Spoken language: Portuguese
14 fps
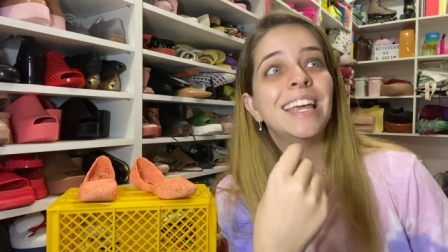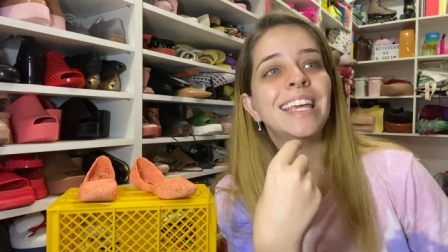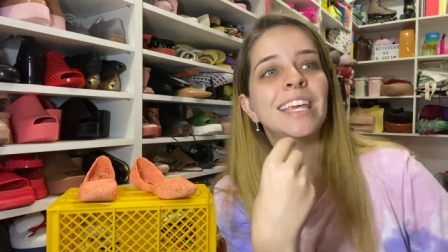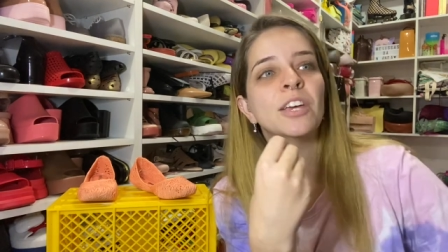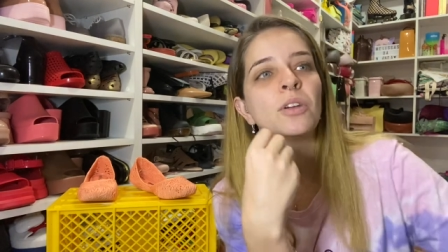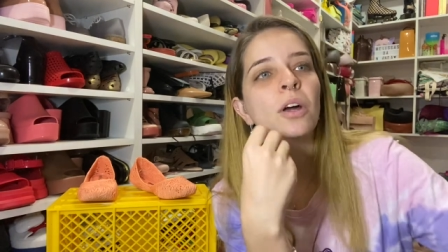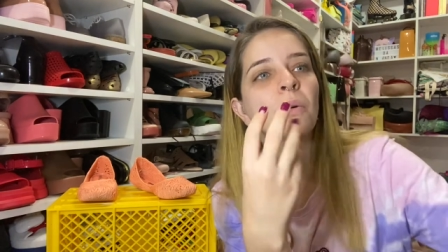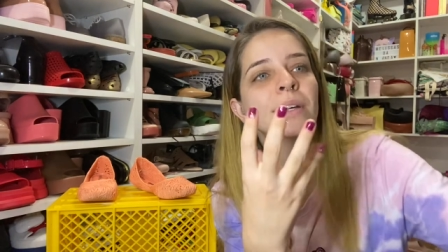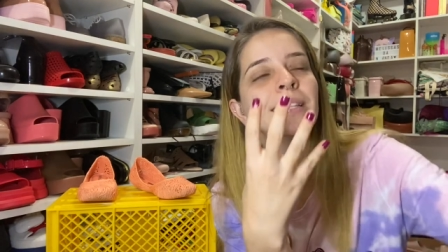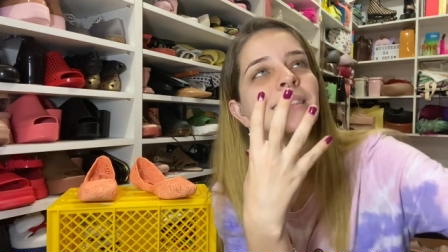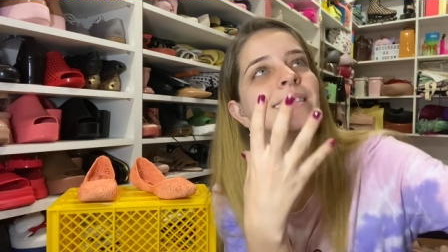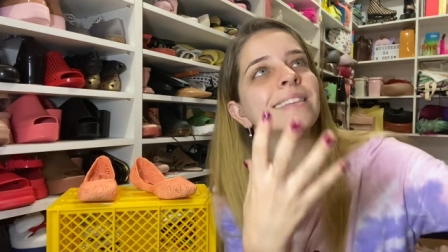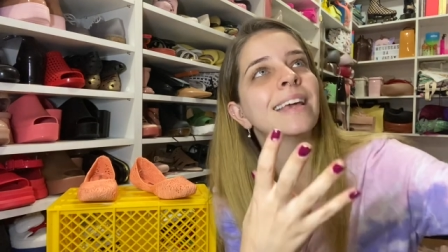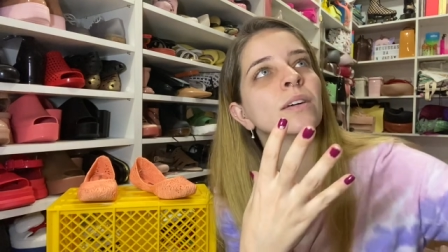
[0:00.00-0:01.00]
E eu não
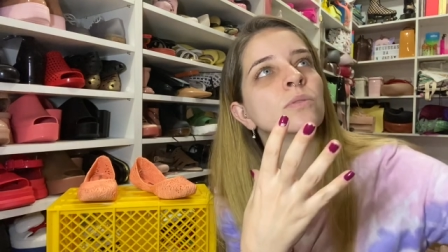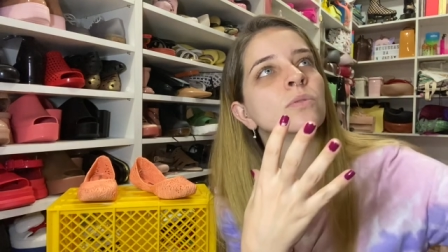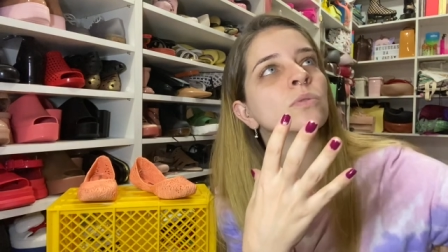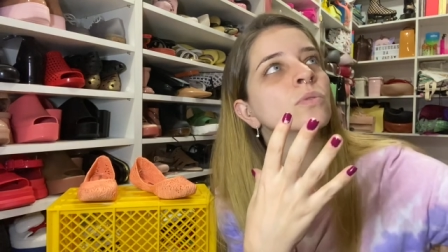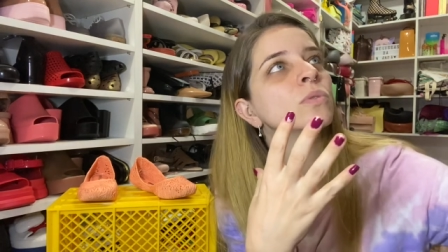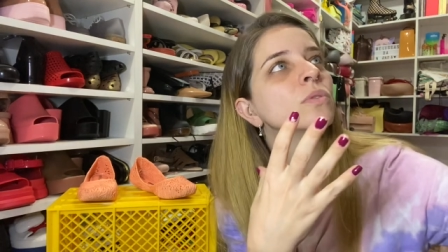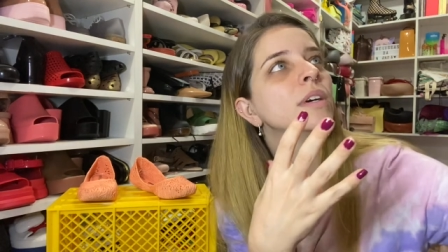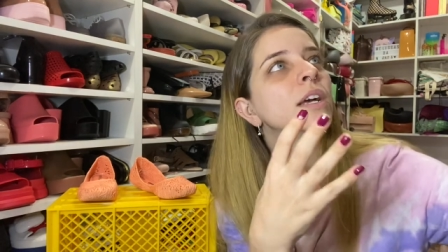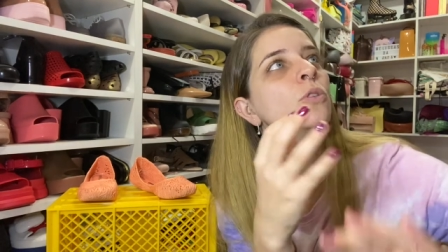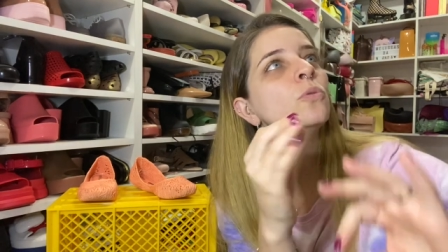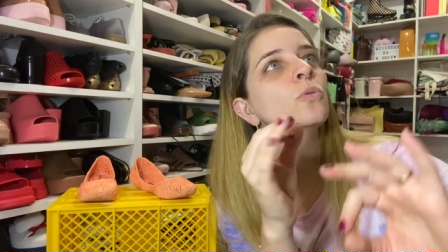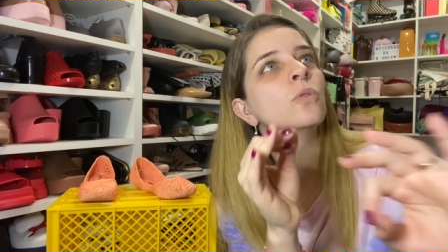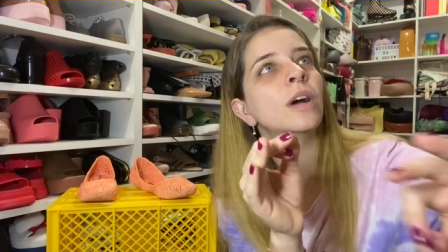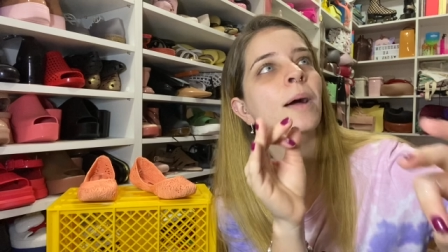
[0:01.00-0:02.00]
entendo, eu
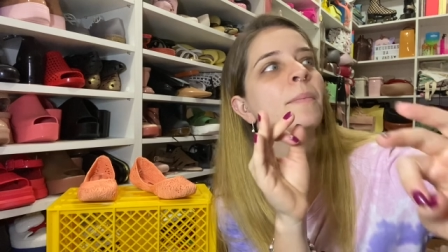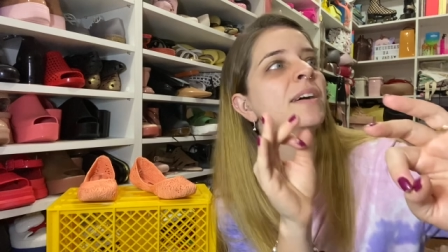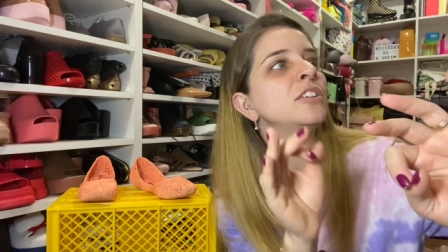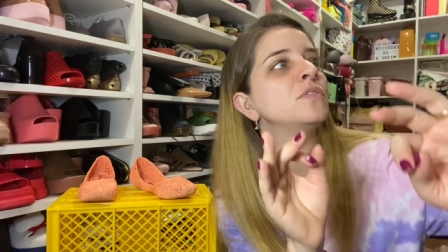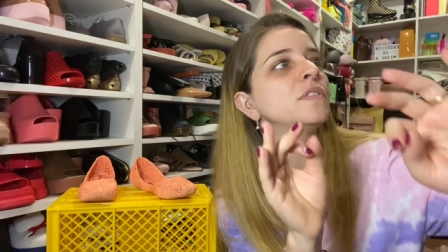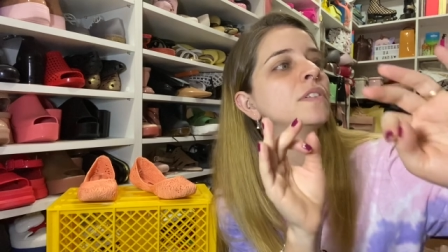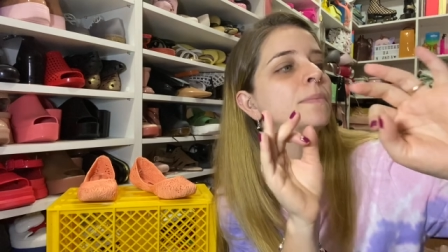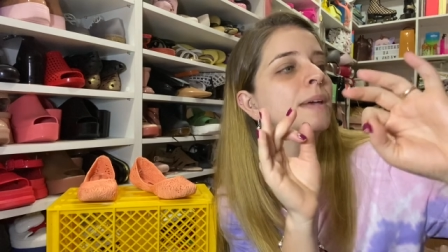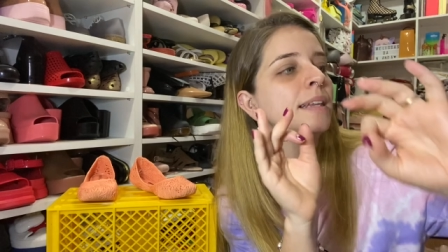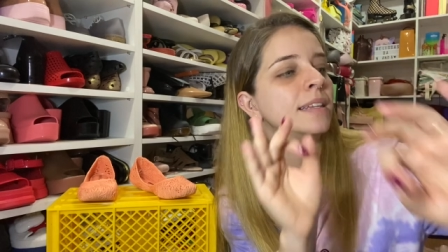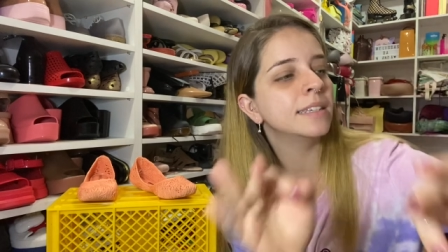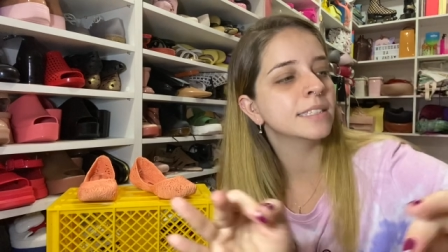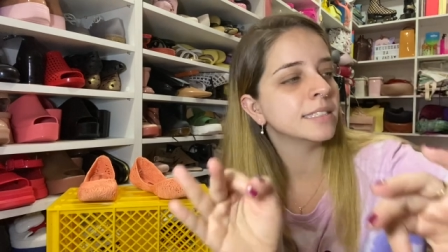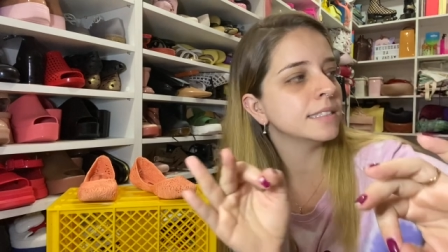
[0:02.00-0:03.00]
nunca mais vi
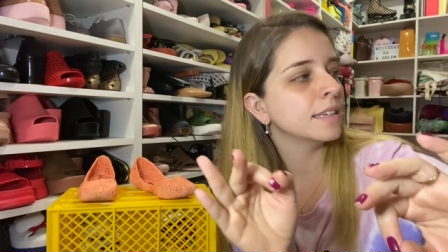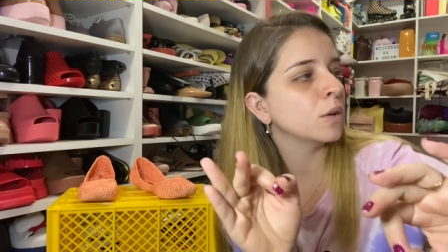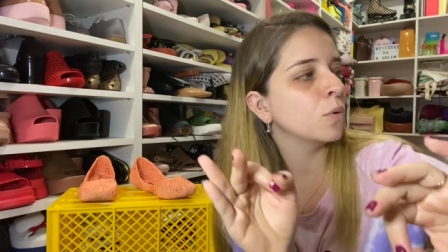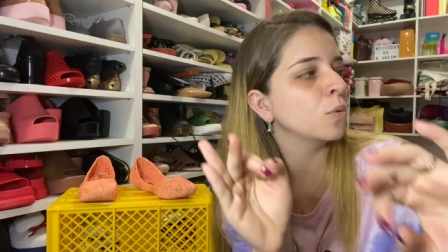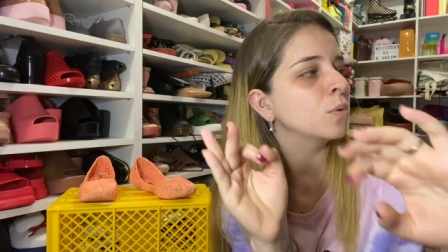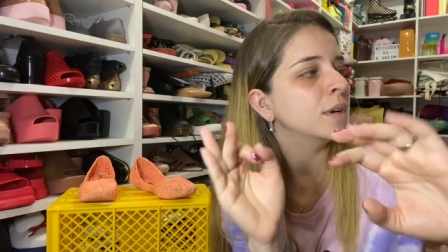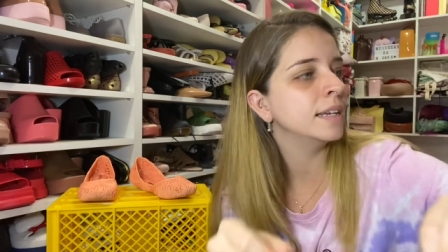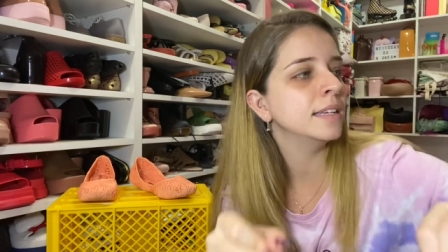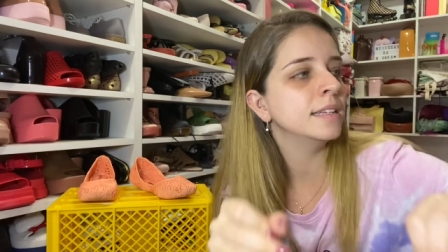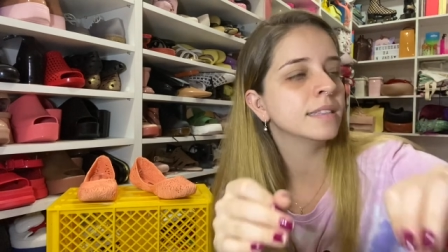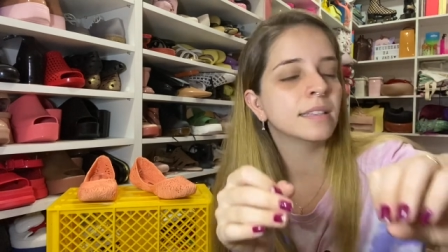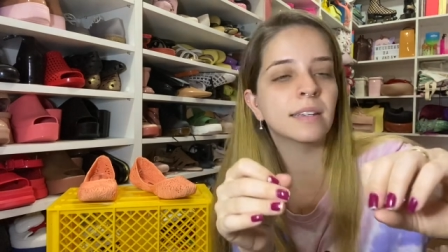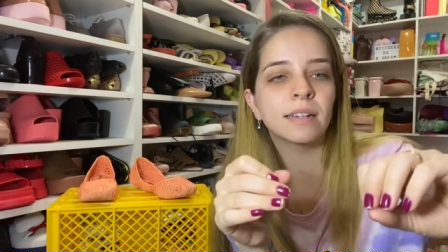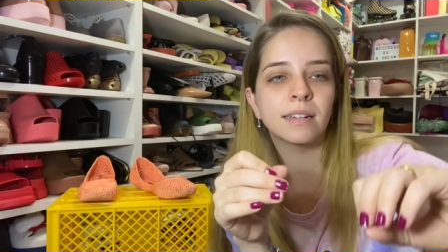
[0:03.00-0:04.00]
Melissa com
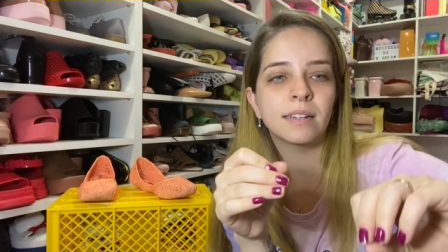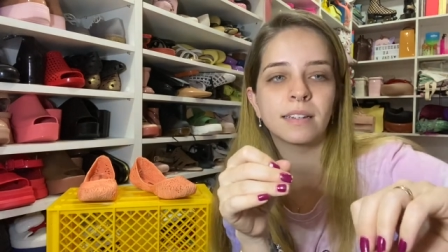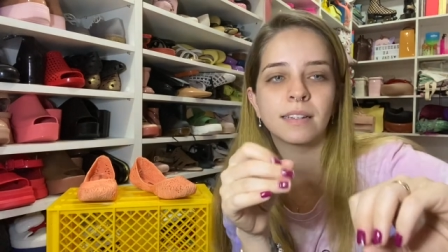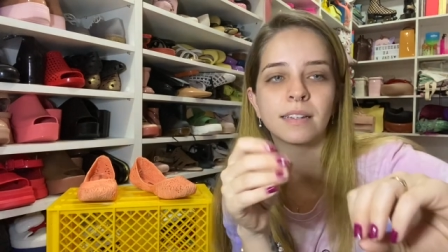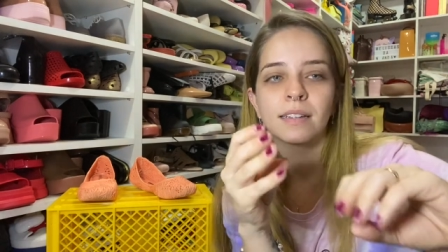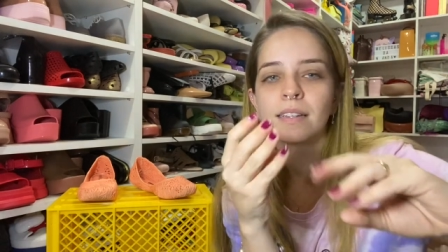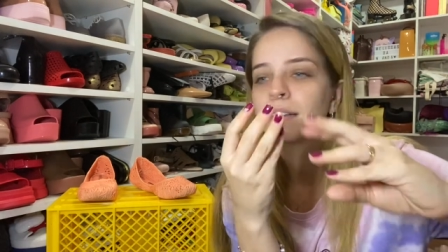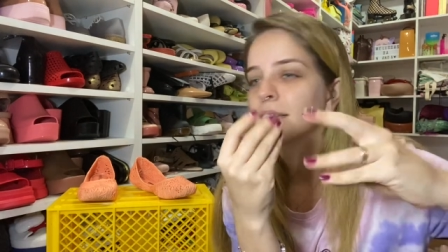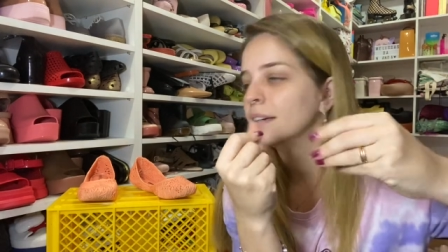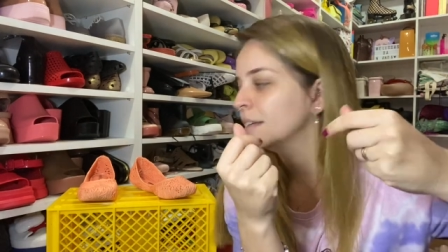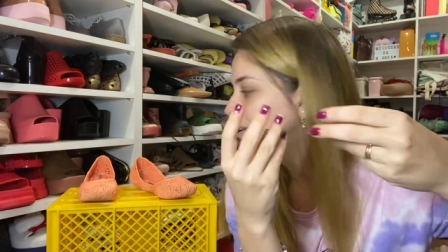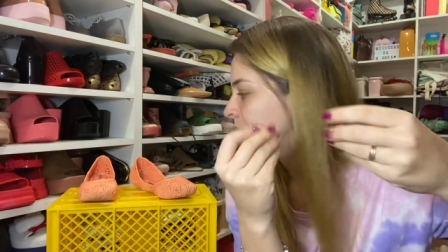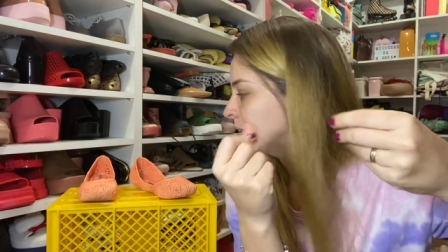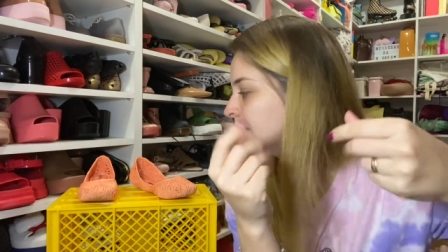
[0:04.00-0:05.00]
glitter,
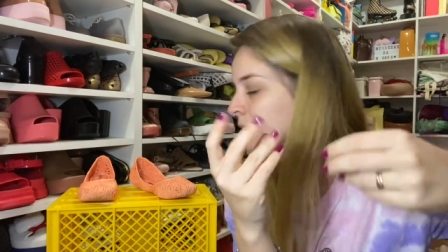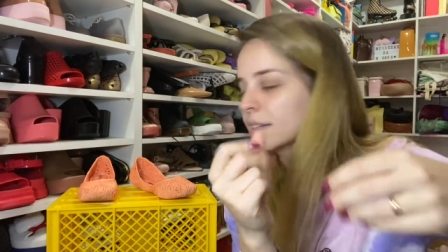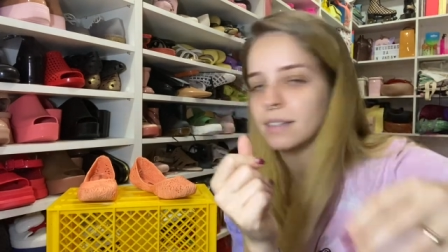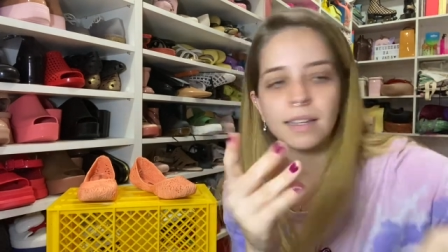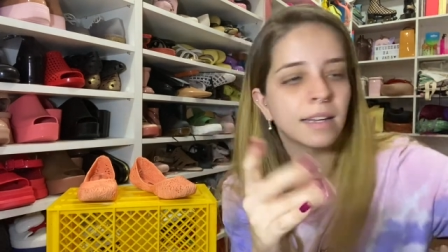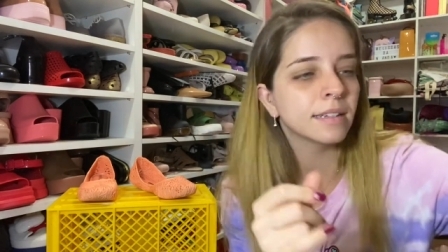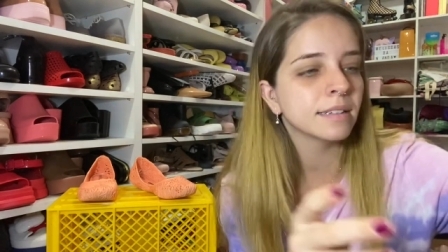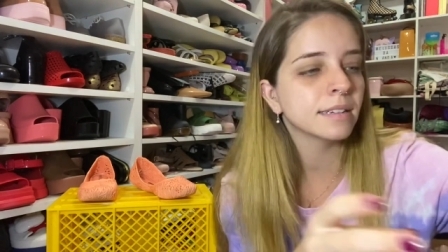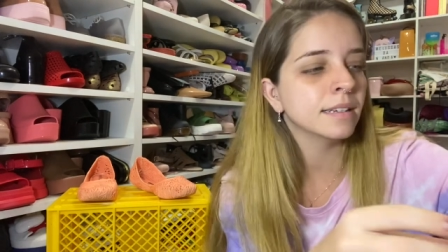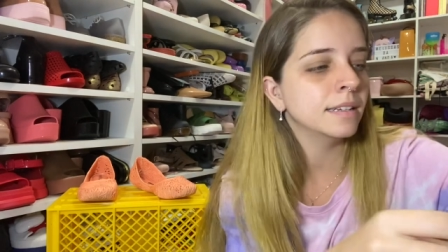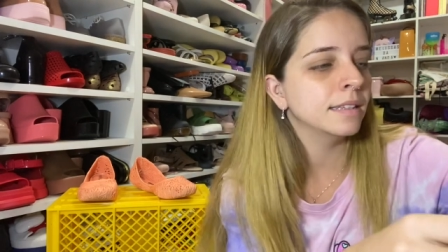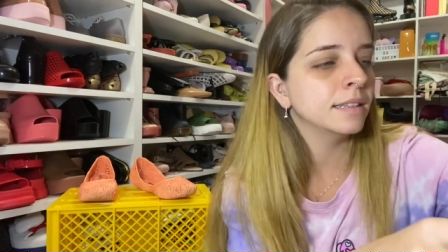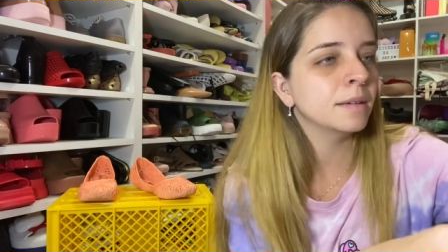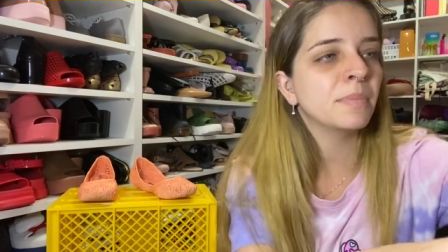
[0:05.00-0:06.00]
glitter, né?
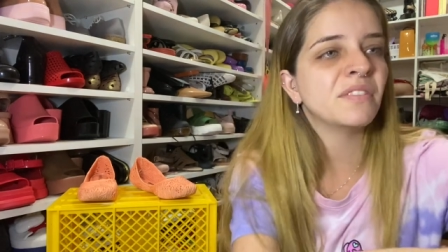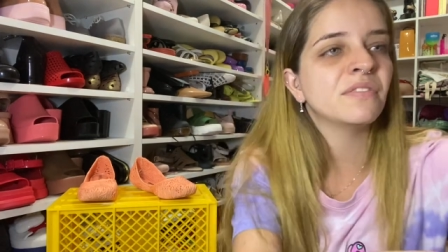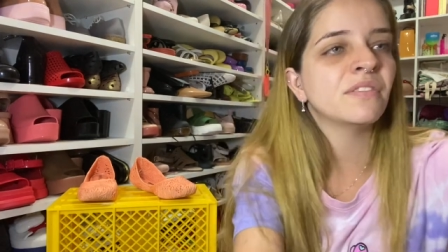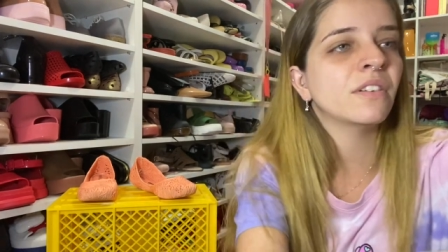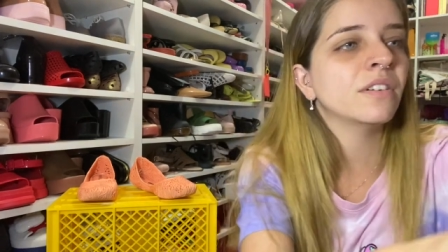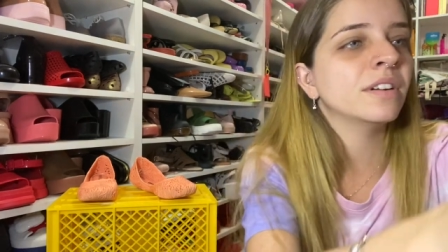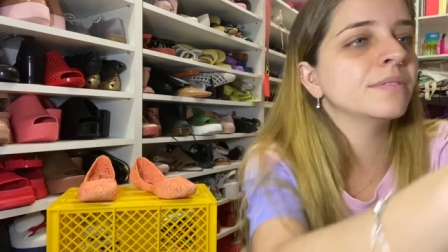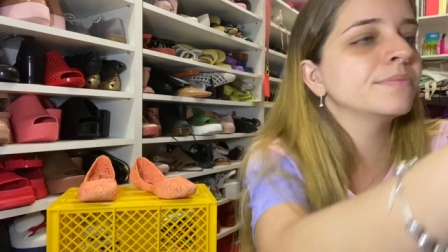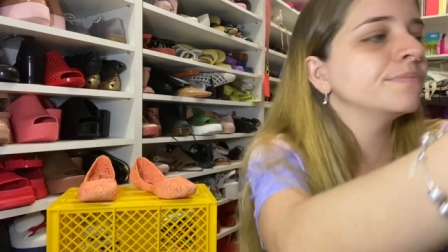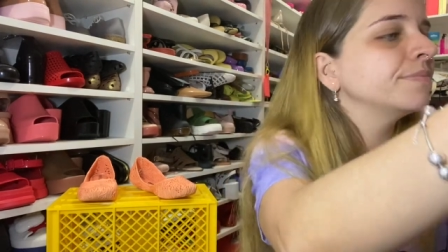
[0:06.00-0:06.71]
Glitter pra fora. Vou